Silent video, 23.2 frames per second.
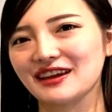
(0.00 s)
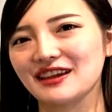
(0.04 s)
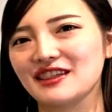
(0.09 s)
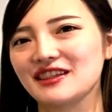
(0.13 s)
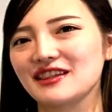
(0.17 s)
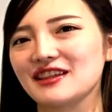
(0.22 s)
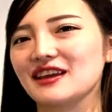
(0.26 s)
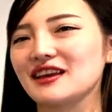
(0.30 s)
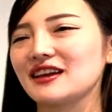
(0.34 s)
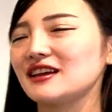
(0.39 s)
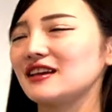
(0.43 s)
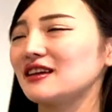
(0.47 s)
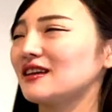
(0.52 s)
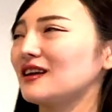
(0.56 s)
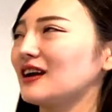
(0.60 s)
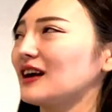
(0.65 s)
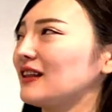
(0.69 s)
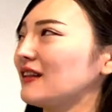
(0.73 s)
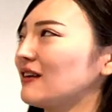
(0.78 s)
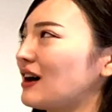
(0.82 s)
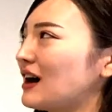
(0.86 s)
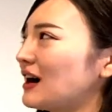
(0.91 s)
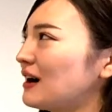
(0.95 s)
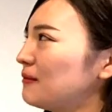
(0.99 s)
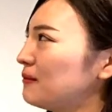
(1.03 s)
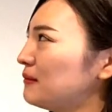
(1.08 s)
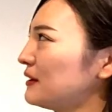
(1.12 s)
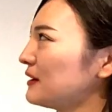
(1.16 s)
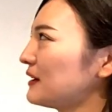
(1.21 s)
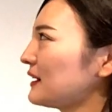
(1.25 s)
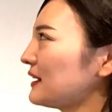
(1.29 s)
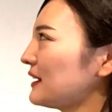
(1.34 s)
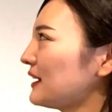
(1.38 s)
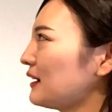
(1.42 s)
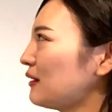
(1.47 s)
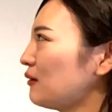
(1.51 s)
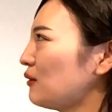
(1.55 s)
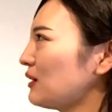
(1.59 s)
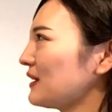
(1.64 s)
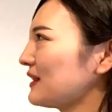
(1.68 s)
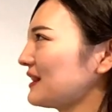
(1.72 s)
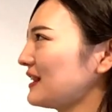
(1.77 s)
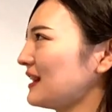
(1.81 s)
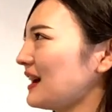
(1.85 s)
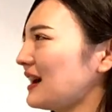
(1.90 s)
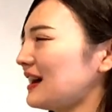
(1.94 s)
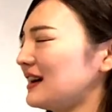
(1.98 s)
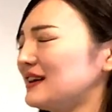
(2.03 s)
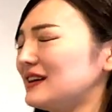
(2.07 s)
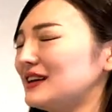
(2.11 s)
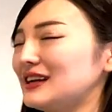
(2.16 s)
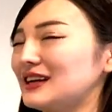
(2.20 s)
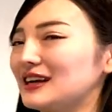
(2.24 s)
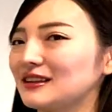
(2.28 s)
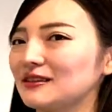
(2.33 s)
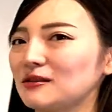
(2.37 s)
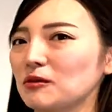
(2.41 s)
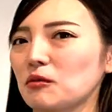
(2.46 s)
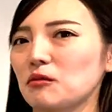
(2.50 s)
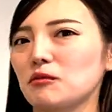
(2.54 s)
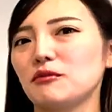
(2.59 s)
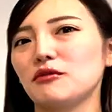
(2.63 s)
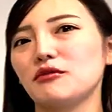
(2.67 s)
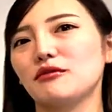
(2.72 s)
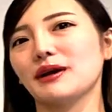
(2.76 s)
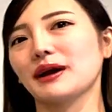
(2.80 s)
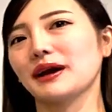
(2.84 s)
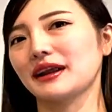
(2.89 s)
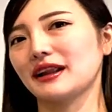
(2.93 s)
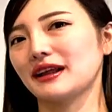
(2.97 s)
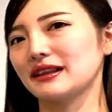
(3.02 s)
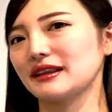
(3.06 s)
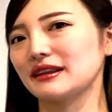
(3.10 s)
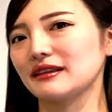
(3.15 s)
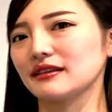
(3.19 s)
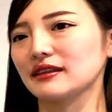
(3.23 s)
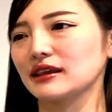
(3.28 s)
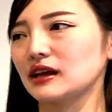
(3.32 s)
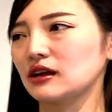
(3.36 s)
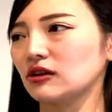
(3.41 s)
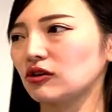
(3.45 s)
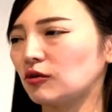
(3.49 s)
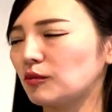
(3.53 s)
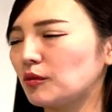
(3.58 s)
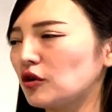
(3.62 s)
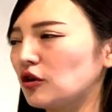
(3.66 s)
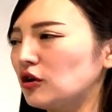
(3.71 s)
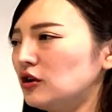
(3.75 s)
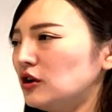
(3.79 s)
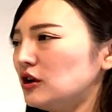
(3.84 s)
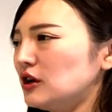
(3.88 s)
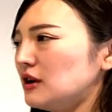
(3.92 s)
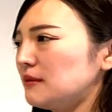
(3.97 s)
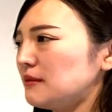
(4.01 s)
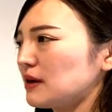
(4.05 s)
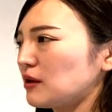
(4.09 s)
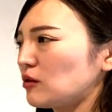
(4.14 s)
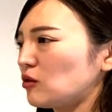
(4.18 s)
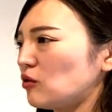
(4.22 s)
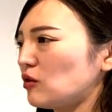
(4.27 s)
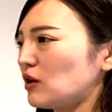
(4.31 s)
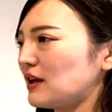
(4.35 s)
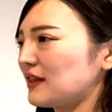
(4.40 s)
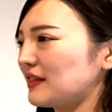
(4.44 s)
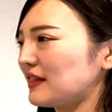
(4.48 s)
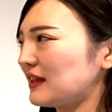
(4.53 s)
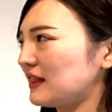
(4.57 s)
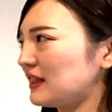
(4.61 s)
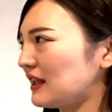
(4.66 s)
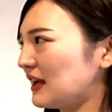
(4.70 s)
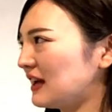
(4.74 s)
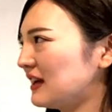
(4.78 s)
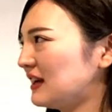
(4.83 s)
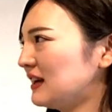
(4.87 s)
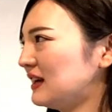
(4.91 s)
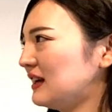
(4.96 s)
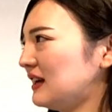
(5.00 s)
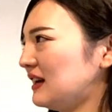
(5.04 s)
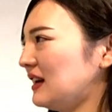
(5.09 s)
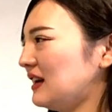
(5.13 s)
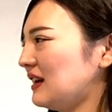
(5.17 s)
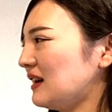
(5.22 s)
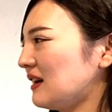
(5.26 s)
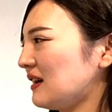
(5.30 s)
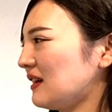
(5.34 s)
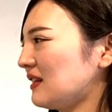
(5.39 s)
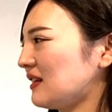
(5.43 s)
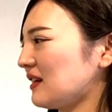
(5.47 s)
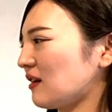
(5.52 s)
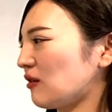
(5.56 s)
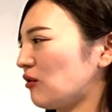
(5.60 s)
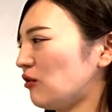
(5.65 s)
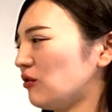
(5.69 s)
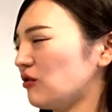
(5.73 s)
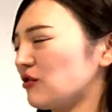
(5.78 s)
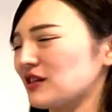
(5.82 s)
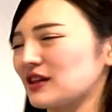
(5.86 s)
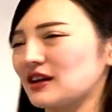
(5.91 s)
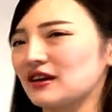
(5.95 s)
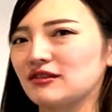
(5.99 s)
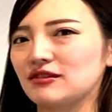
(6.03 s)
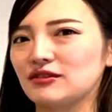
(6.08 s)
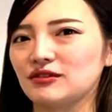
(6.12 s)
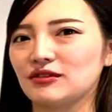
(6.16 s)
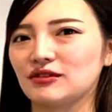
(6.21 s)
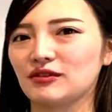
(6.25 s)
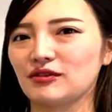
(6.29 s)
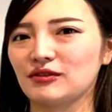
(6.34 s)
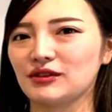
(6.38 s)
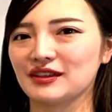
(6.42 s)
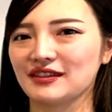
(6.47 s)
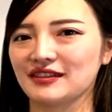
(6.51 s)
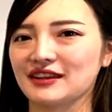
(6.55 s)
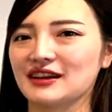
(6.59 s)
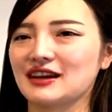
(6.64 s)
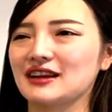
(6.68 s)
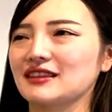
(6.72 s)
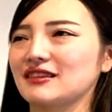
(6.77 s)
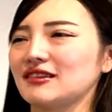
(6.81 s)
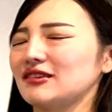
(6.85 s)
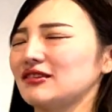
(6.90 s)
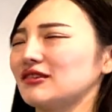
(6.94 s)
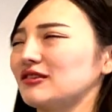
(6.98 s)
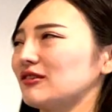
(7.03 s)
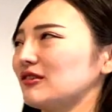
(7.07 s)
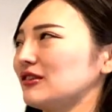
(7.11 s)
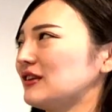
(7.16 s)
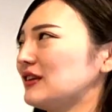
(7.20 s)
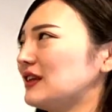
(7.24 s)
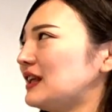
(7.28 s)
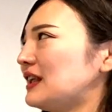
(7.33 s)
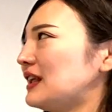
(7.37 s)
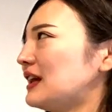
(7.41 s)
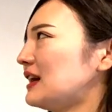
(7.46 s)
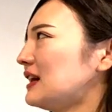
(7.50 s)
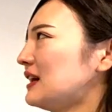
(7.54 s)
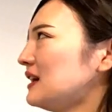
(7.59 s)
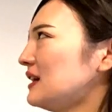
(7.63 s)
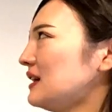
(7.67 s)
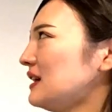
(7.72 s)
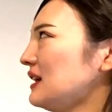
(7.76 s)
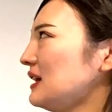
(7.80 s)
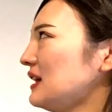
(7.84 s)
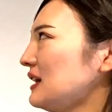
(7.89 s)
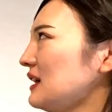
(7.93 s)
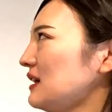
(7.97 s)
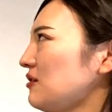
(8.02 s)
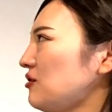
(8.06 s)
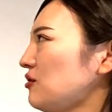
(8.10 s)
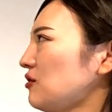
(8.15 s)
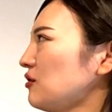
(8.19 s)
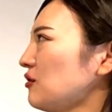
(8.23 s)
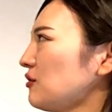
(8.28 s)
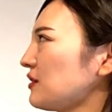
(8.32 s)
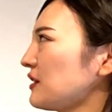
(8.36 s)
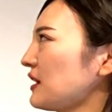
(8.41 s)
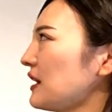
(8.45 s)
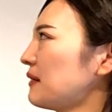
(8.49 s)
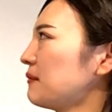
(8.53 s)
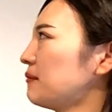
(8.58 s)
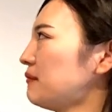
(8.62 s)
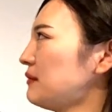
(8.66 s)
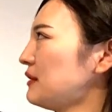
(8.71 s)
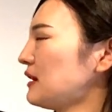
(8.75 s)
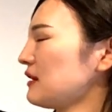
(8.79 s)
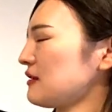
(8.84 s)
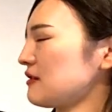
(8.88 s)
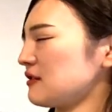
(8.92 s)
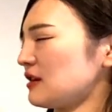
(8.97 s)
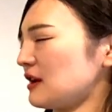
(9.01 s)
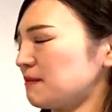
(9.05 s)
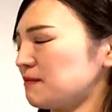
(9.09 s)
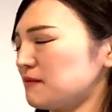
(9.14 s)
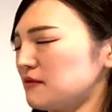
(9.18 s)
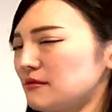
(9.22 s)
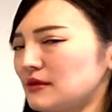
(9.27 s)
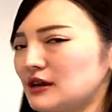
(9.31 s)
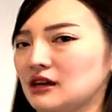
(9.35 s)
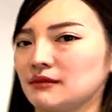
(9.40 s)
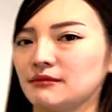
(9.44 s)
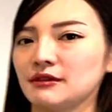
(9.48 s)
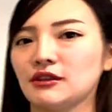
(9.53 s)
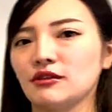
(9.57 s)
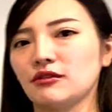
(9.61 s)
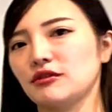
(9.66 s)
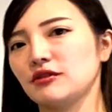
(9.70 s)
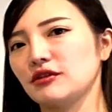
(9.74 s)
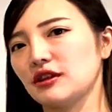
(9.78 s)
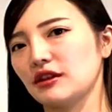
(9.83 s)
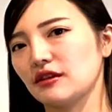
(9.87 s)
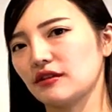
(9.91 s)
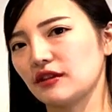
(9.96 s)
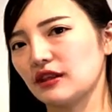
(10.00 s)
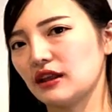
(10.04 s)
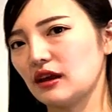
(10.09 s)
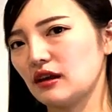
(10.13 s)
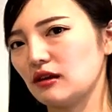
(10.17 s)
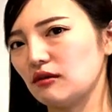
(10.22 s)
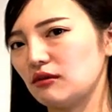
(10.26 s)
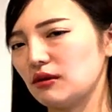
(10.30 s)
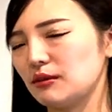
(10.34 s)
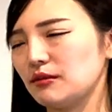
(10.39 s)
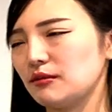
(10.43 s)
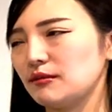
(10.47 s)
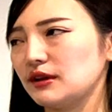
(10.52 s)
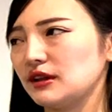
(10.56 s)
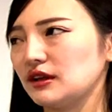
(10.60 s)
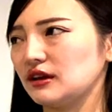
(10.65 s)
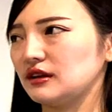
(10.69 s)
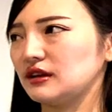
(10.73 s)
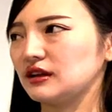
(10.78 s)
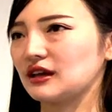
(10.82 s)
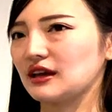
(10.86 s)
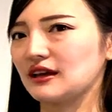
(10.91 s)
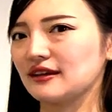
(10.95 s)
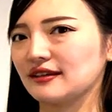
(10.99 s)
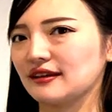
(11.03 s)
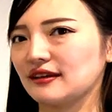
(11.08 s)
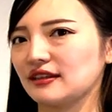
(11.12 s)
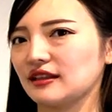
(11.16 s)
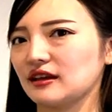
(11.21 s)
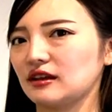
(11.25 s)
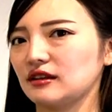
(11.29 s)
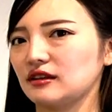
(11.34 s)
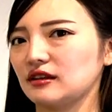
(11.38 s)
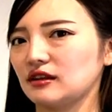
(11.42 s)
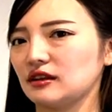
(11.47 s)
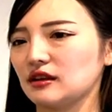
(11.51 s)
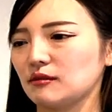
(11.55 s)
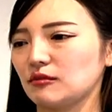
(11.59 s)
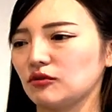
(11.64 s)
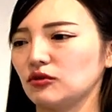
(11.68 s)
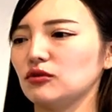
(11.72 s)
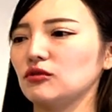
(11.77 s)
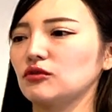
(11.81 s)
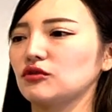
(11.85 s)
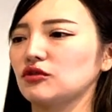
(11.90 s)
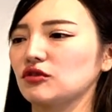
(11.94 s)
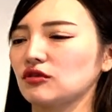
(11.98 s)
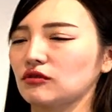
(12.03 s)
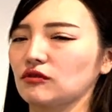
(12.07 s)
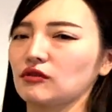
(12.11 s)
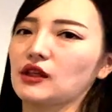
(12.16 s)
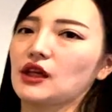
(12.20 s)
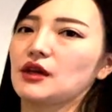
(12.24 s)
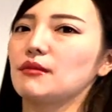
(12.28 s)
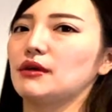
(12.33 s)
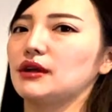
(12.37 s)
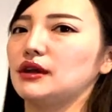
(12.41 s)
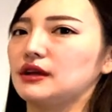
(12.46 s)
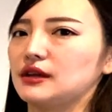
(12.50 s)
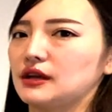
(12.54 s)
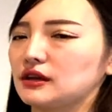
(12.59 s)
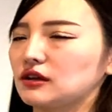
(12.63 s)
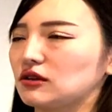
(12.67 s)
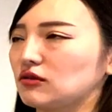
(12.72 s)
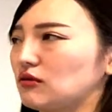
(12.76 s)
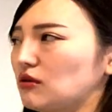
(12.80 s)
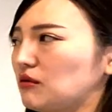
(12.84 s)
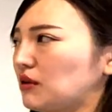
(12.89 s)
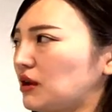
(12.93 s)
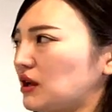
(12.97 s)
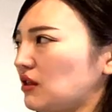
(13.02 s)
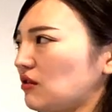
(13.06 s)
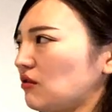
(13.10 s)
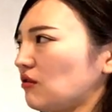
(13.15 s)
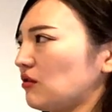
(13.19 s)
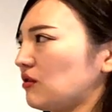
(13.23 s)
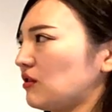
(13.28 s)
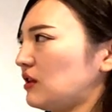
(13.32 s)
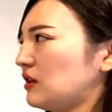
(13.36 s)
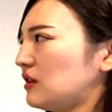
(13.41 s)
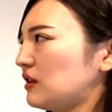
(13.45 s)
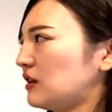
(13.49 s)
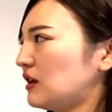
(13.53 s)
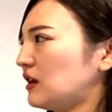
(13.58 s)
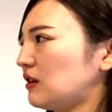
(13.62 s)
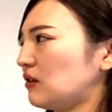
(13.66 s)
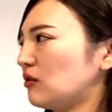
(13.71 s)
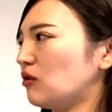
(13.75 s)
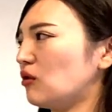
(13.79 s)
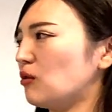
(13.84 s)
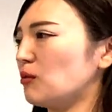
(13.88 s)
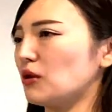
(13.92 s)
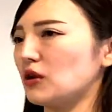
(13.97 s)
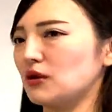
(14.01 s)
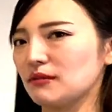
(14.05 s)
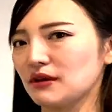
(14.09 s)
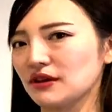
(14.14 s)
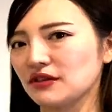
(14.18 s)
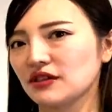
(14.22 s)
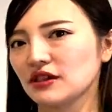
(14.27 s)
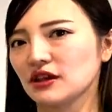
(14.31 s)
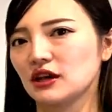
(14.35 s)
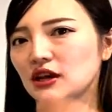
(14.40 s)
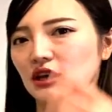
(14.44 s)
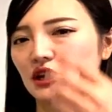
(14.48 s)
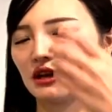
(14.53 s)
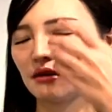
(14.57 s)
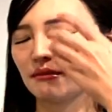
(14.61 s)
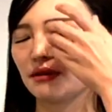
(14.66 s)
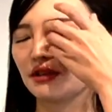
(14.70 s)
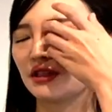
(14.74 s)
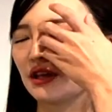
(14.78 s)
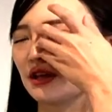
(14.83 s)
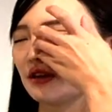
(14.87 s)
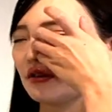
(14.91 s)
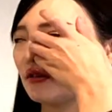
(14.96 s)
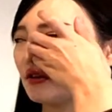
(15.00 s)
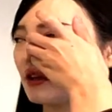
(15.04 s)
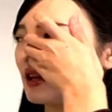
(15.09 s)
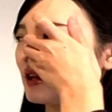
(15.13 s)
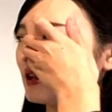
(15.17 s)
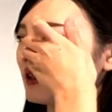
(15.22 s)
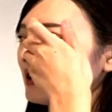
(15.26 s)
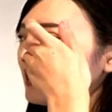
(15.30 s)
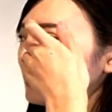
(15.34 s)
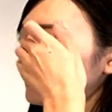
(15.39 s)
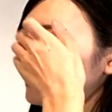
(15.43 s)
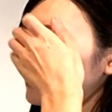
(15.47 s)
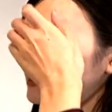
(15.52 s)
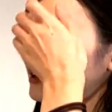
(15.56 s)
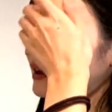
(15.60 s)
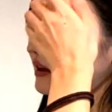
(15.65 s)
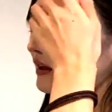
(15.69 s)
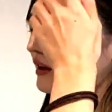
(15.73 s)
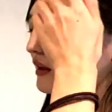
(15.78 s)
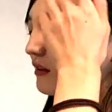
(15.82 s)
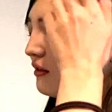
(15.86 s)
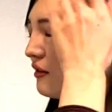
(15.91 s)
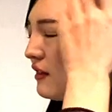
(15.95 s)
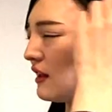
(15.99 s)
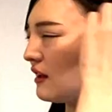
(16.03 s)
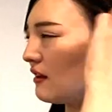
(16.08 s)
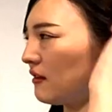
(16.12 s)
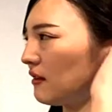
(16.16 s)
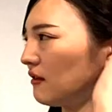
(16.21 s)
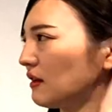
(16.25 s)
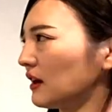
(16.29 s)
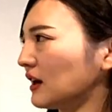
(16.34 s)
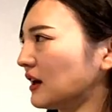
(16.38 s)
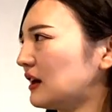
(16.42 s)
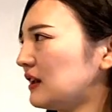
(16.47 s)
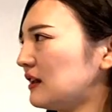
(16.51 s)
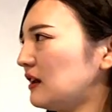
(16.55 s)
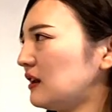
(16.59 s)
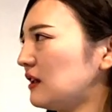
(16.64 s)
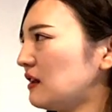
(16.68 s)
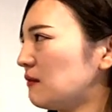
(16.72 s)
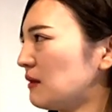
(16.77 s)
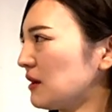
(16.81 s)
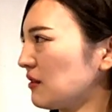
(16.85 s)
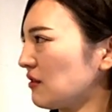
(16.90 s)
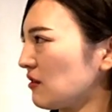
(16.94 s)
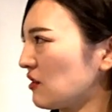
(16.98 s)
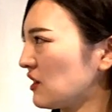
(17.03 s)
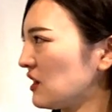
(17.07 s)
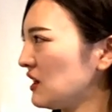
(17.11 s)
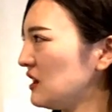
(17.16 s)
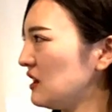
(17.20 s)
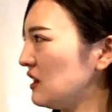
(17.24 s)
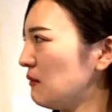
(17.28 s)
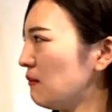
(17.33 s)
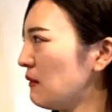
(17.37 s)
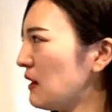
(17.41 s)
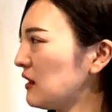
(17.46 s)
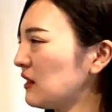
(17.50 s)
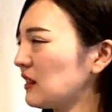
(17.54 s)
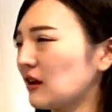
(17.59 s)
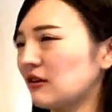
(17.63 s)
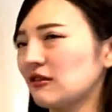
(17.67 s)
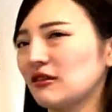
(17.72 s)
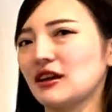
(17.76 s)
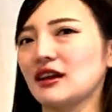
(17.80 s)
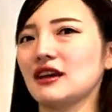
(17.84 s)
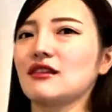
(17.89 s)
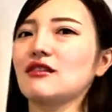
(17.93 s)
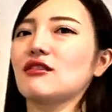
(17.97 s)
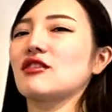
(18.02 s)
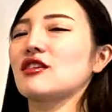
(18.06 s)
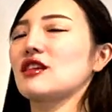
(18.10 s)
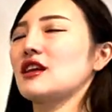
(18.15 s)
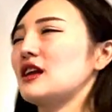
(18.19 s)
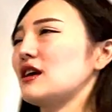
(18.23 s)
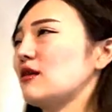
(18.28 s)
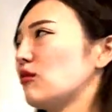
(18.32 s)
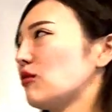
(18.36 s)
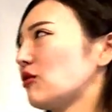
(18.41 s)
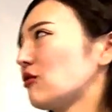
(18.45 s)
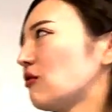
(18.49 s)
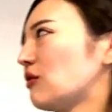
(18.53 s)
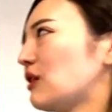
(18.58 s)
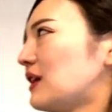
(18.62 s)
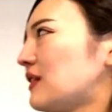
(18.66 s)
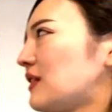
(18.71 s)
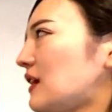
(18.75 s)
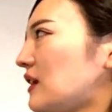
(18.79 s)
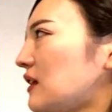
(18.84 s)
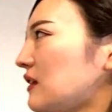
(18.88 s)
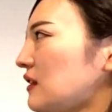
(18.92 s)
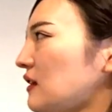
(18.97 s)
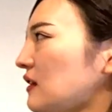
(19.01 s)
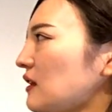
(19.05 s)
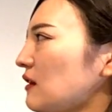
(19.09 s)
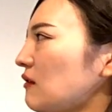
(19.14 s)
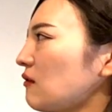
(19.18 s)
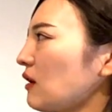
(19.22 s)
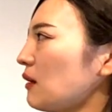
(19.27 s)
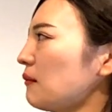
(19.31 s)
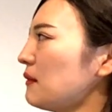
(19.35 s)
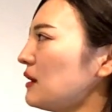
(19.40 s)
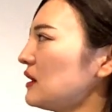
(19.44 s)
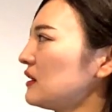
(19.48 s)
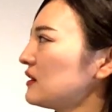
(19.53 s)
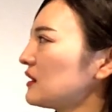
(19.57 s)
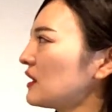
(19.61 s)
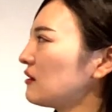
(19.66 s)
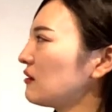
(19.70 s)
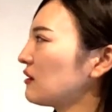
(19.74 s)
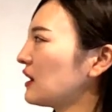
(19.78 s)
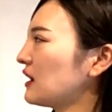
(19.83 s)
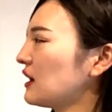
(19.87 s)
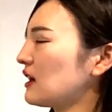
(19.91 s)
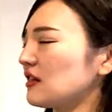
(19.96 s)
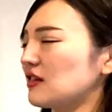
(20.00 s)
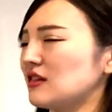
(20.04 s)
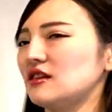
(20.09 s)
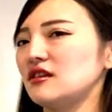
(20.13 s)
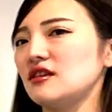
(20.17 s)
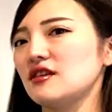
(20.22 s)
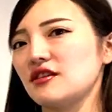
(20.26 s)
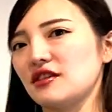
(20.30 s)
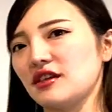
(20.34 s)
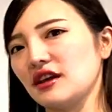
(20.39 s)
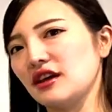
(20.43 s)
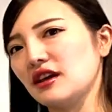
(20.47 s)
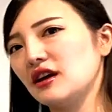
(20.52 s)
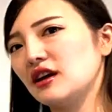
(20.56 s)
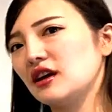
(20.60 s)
いちねんの半分がね終わって早いなと思うわけなんですけれども、まあ、後半戦で、えー、じゃあこの資格どうですかということでね、えー、じゅうよんせんブラッシュアップ学びというですねウェブメディアに掲載されていたものをちょっとテーマにね今日はお話をしていきたいと思います。まあ、ジャンル系であのジャンルで分かれていて、まず心理メンタル系としてねご紹介されていたのがメンタルケア心理士。